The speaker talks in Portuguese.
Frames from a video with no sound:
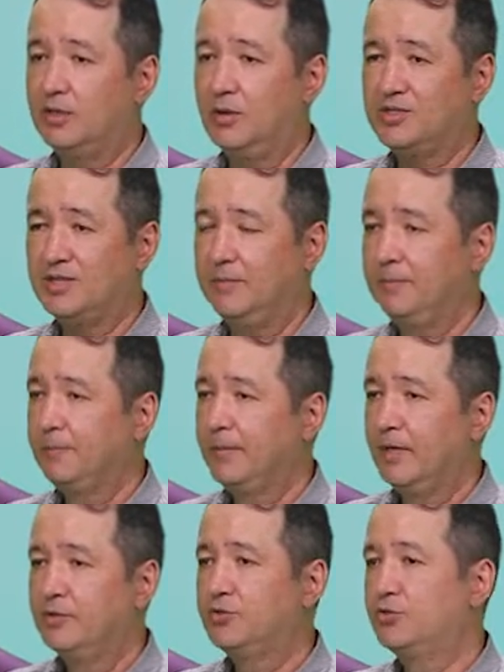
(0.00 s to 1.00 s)
Que eu acho que é
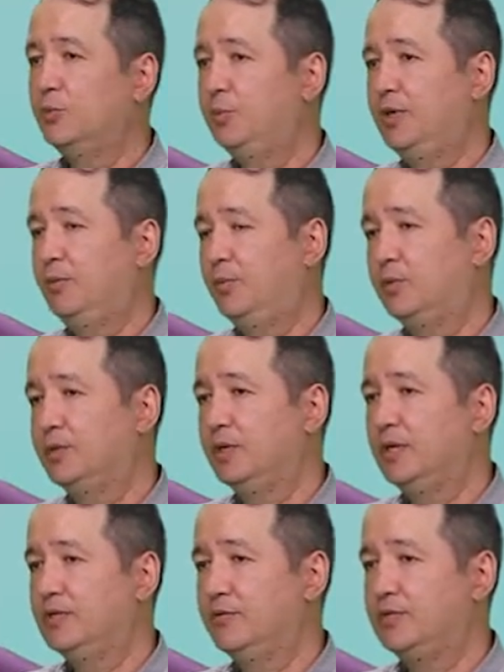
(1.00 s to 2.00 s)
super
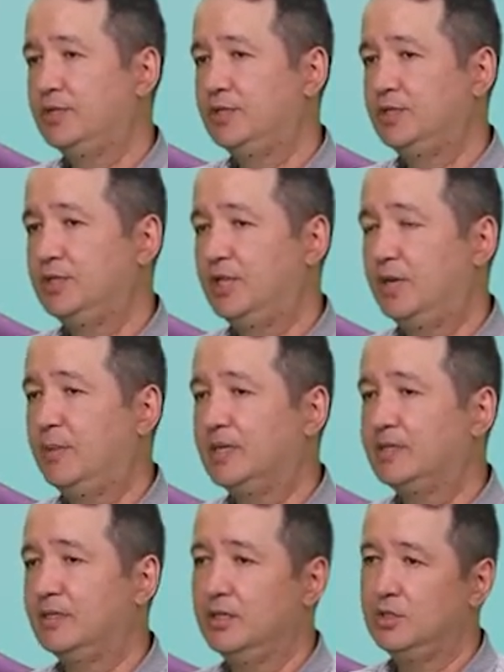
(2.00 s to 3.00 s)
importante, você tira
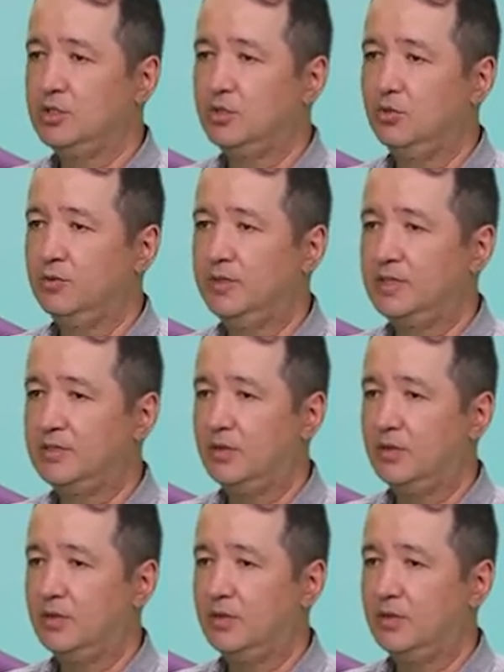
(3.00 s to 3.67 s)
bastante dúvidas.